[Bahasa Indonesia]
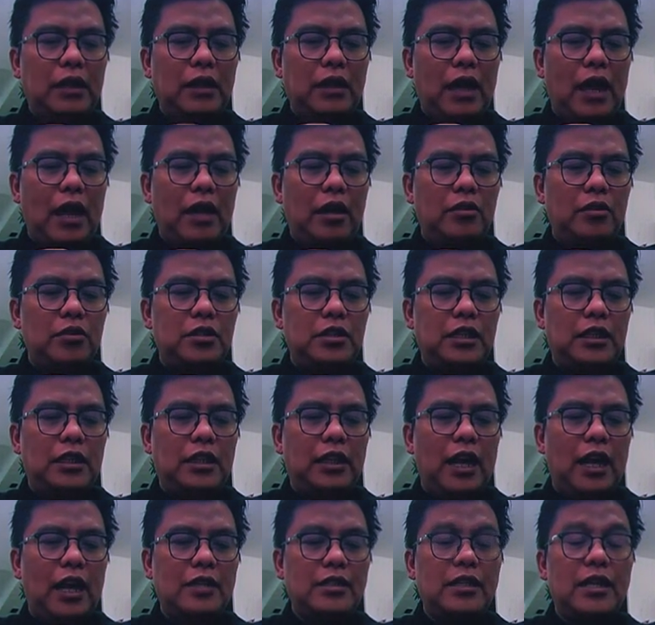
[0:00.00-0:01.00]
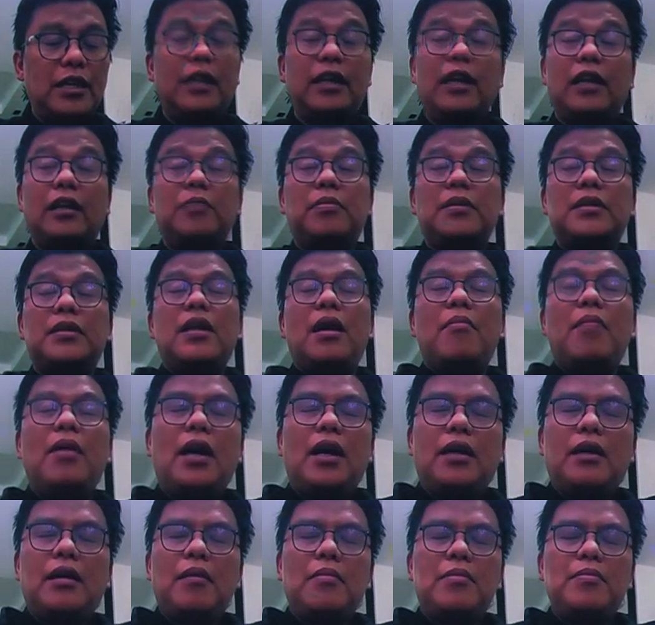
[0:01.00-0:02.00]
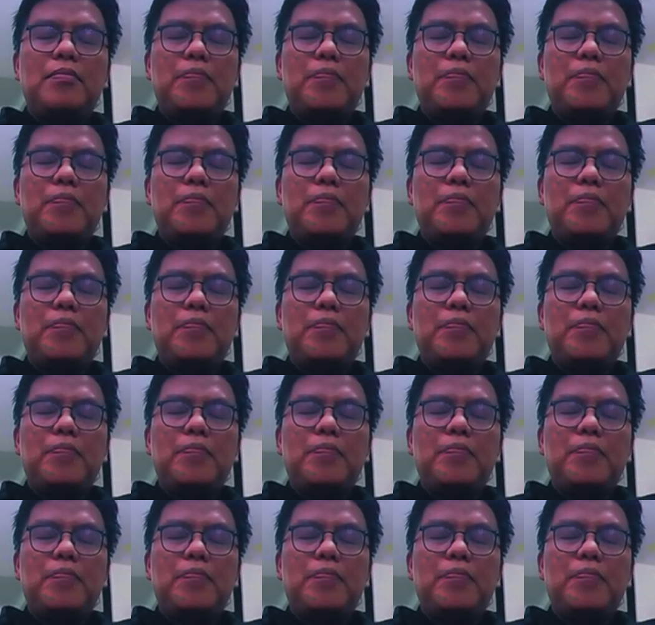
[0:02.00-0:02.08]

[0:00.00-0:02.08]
yang harus kita sadari bersama karena